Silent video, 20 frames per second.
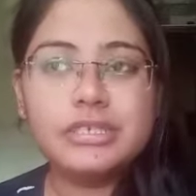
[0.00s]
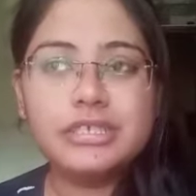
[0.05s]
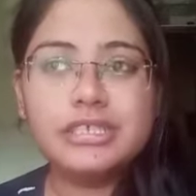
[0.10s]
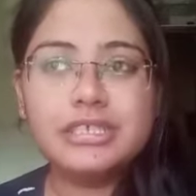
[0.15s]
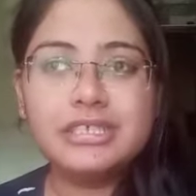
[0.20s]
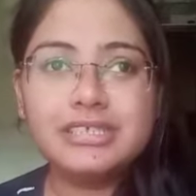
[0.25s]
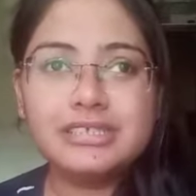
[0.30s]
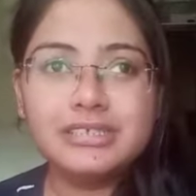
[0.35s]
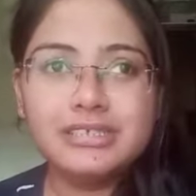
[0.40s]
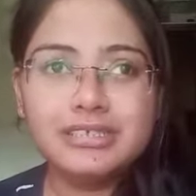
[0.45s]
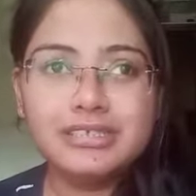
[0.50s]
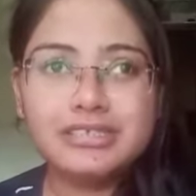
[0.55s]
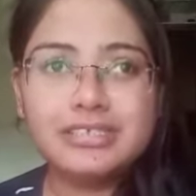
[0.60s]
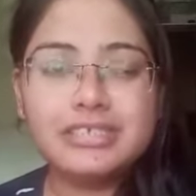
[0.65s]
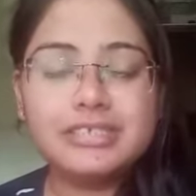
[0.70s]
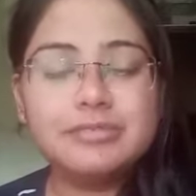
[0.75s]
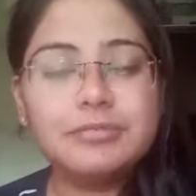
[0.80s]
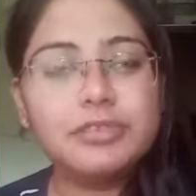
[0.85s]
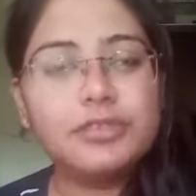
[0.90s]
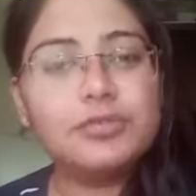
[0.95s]
जी
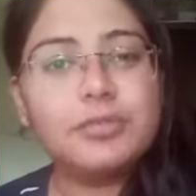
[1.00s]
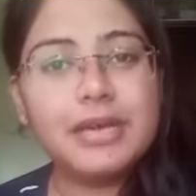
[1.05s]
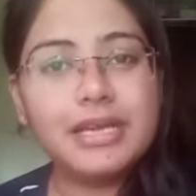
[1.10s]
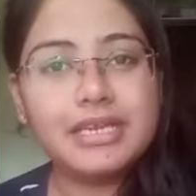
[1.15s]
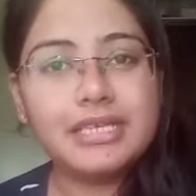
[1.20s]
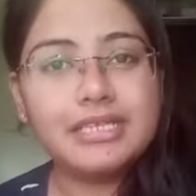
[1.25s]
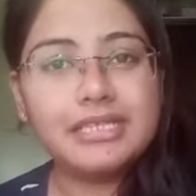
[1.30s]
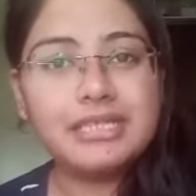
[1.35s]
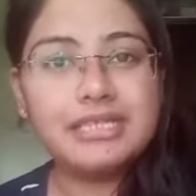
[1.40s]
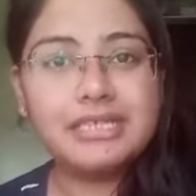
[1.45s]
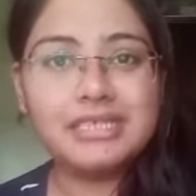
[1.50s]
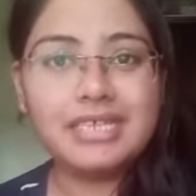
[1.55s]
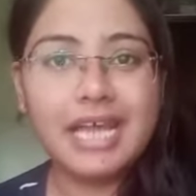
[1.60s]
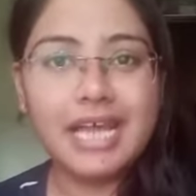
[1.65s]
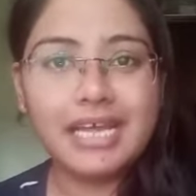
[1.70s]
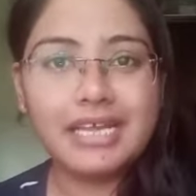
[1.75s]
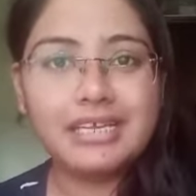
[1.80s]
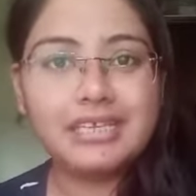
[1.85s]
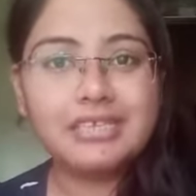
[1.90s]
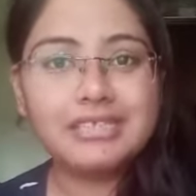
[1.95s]
जिसमें तुम्हारे सा,